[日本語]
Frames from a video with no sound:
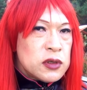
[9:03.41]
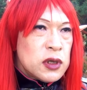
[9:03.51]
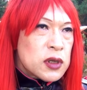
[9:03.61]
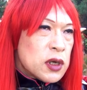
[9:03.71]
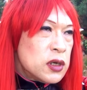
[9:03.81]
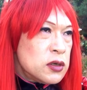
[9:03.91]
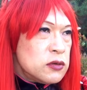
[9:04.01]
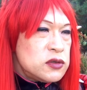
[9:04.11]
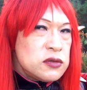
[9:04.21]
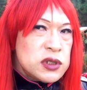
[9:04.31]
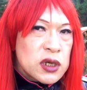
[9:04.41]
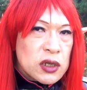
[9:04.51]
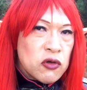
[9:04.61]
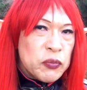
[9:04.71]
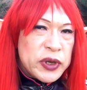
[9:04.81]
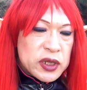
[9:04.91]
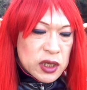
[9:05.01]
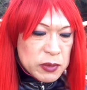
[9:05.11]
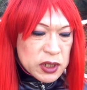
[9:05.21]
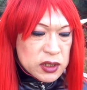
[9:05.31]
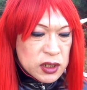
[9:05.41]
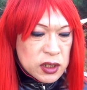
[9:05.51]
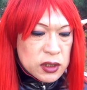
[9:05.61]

なんか宇宙戦艦のオペレーターみたいな